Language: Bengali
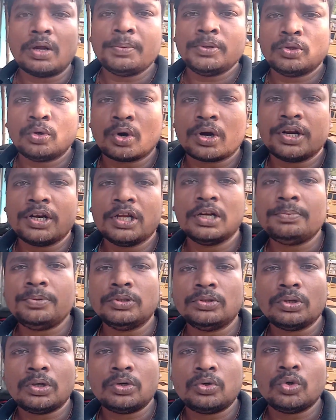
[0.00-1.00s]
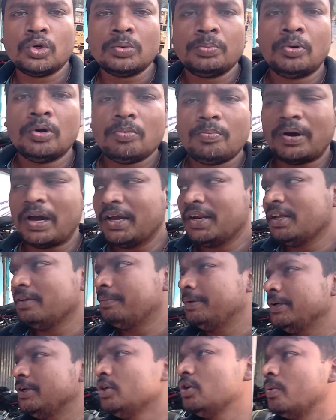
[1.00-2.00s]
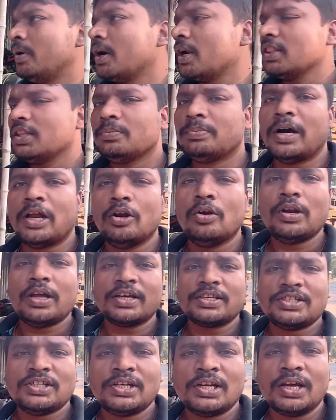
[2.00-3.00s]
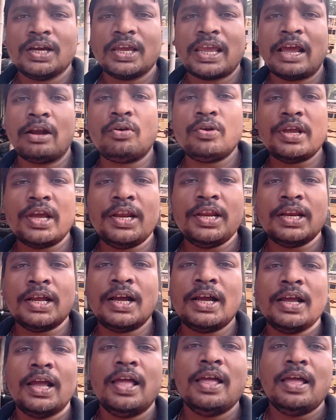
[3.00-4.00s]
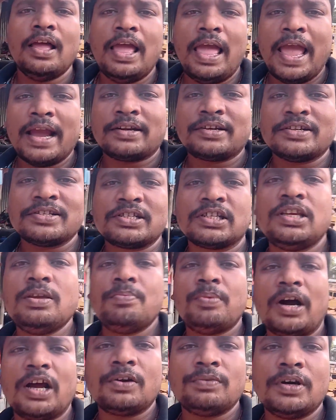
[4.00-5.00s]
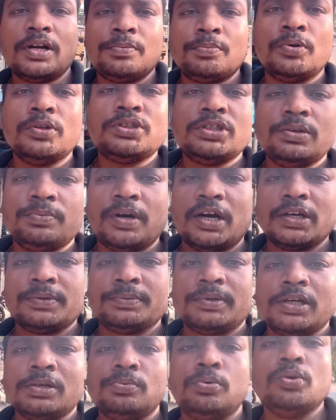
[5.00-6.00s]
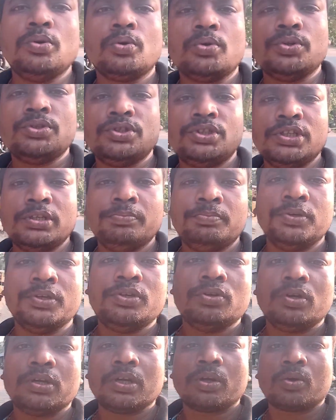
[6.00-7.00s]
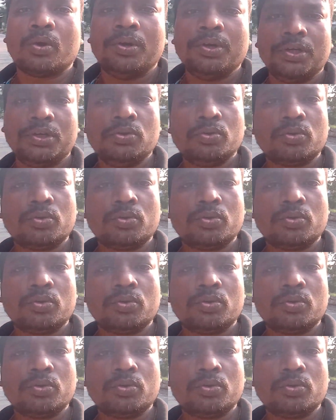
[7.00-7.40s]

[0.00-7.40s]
আমি দোকানের ভিতরে ঢুকবো বাইরে ভিডিও বানাতে ভালো লাগছি না কেন জানি না একটা কি বারবার বলছি বারবার ভুল করছি ভিডিওটা কন্টিনিউ